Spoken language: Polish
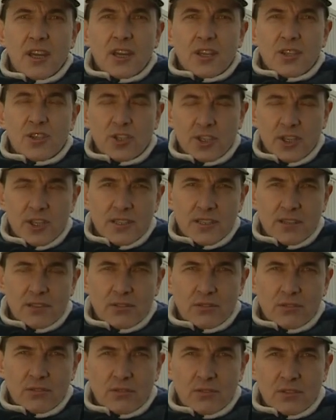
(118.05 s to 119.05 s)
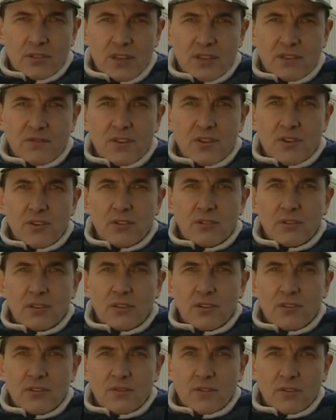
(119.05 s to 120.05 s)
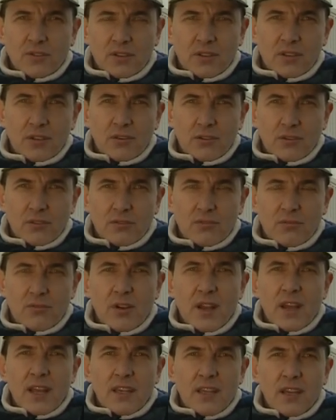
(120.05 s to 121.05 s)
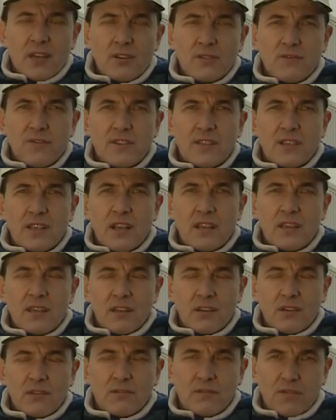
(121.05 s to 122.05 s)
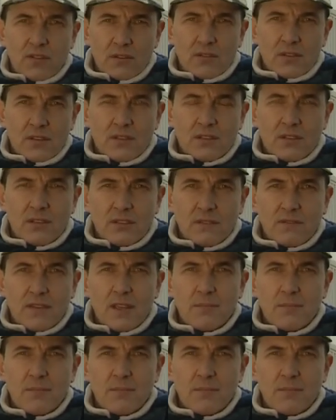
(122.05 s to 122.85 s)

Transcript: 30 grudnia 1999 roku kierowca i konwojent, dwaj